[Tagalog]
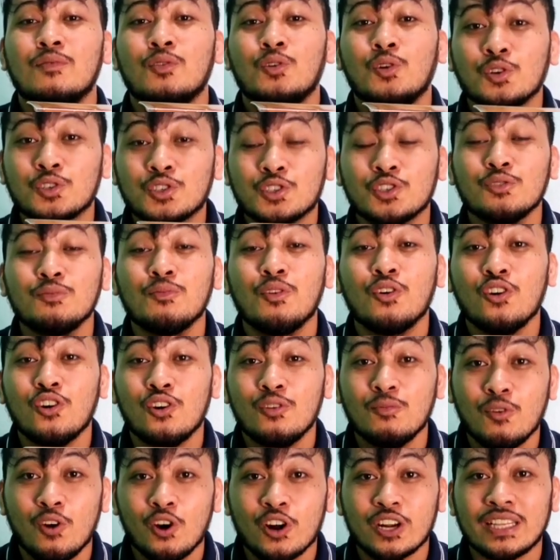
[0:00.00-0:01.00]
gusto mong
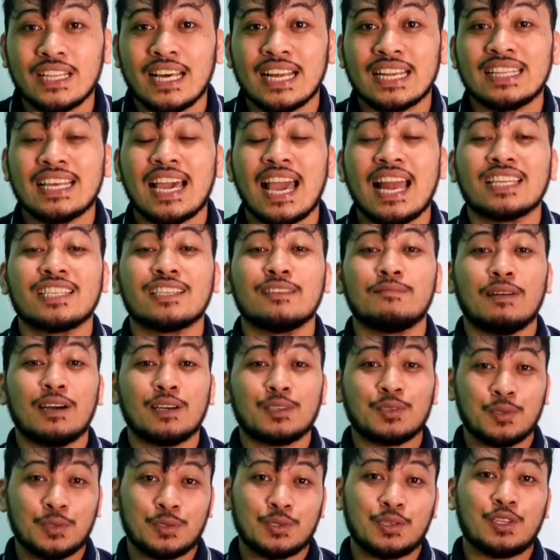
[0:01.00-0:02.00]
umorder dahil sa
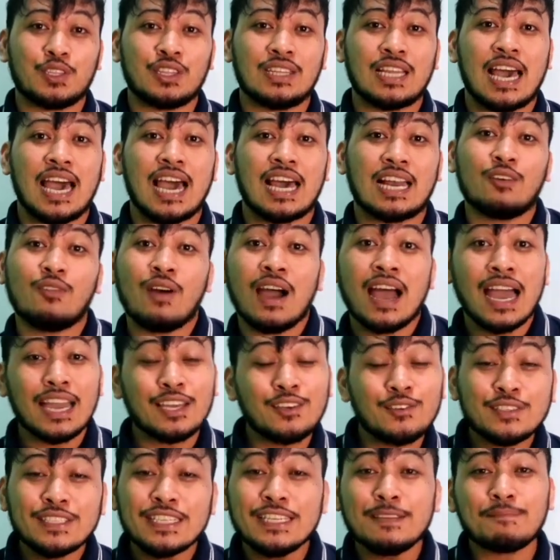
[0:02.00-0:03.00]
mga susunod na araw,
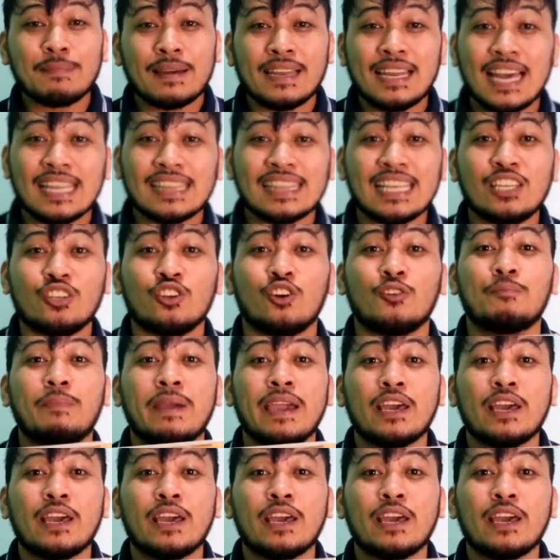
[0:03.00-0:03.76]
aayusin pa natin, no?